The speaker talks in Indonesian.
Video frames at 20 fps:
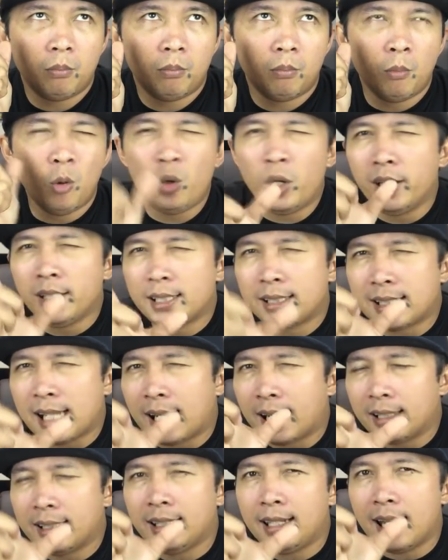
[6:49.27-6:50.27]
Mungkin
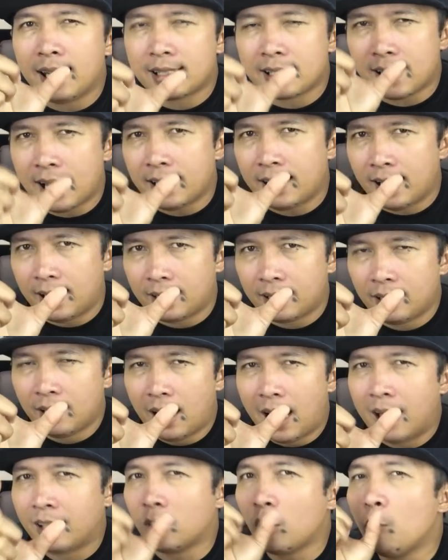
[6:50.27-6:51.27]
secara tidak sadar,
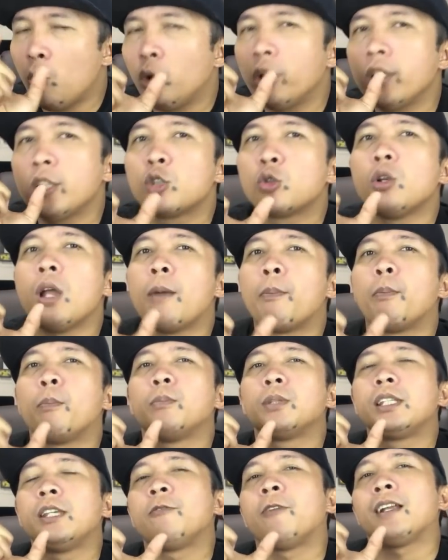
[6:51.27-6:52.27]
atau mungkin sudah
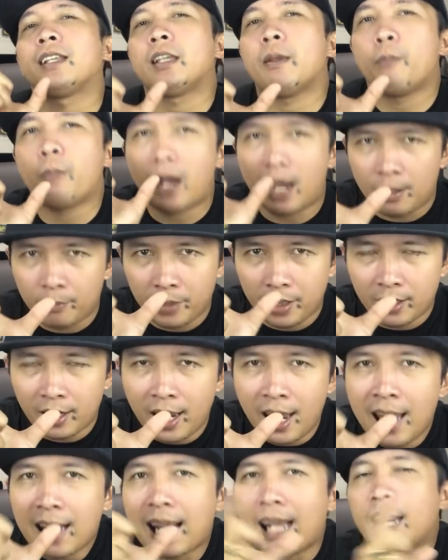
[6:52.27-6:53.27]
sifatnya Pak Amir.
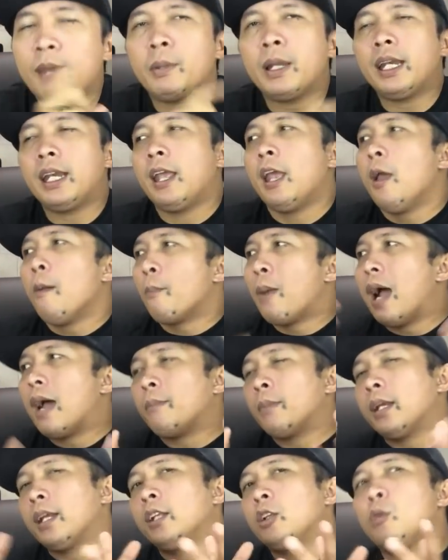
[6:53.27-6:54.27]
Karena begini, Pak
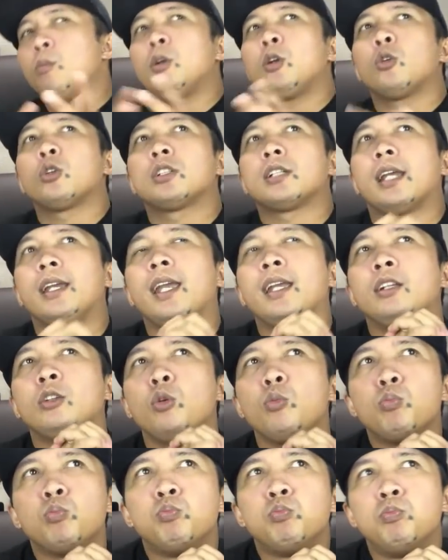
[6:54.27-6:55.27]
Amir itu menurut saya
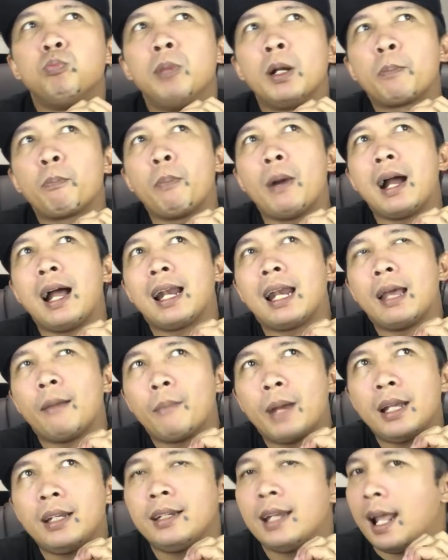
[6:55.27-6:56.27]
itu
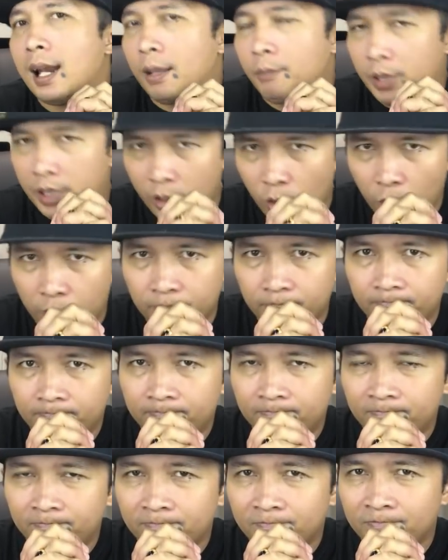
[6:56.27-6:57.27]
berpengalaman dalam hidup.
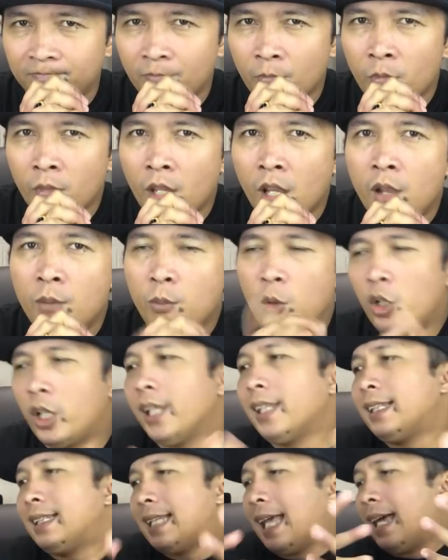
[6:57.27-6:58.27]

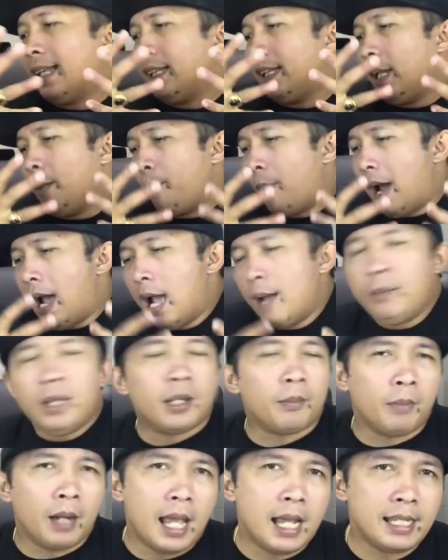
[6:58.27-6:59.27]
Mungkin saat ini Pak
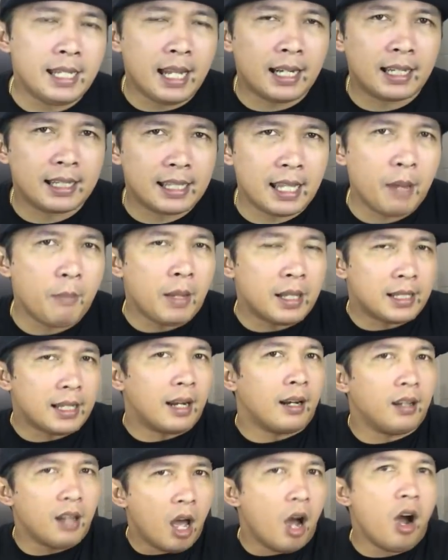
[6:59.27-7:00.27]
Amir belajar ke saya
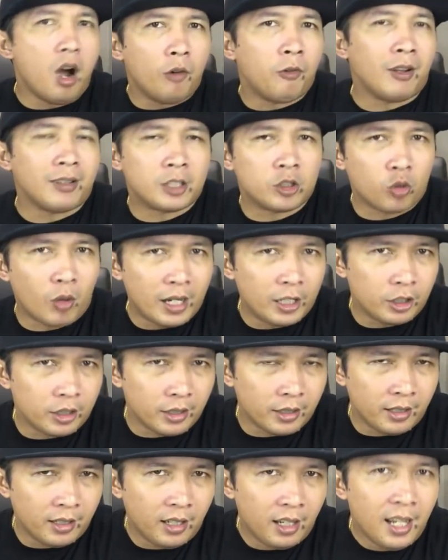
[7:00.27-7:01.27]
masalah law of
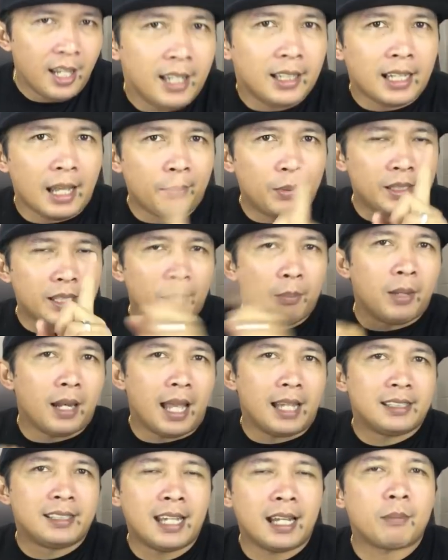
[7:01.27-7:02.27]
attraction, tapi saya
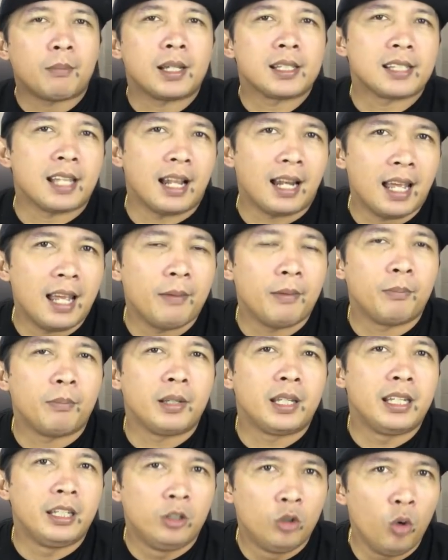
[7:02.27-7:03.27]
belajar masalah
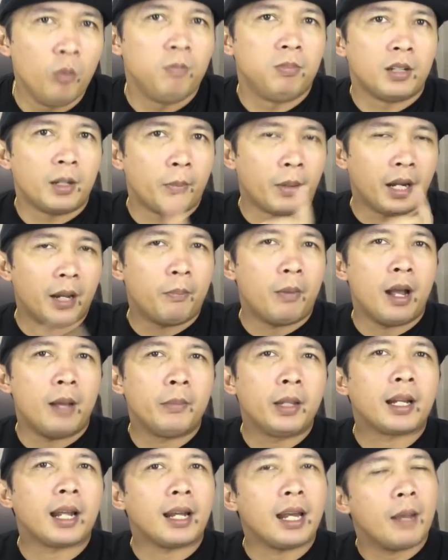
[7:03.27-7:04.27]
hidup kepada Pak
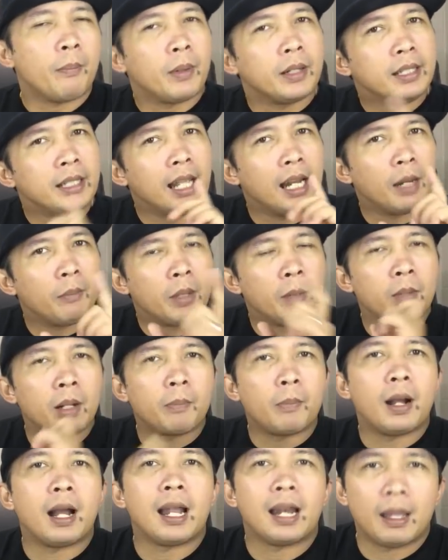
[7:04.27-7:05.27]
Amir. Kenapa dia lebih
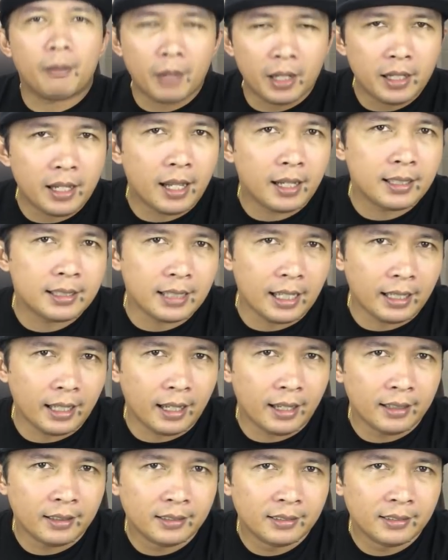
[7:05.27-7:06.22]
berpengalaman dari saya?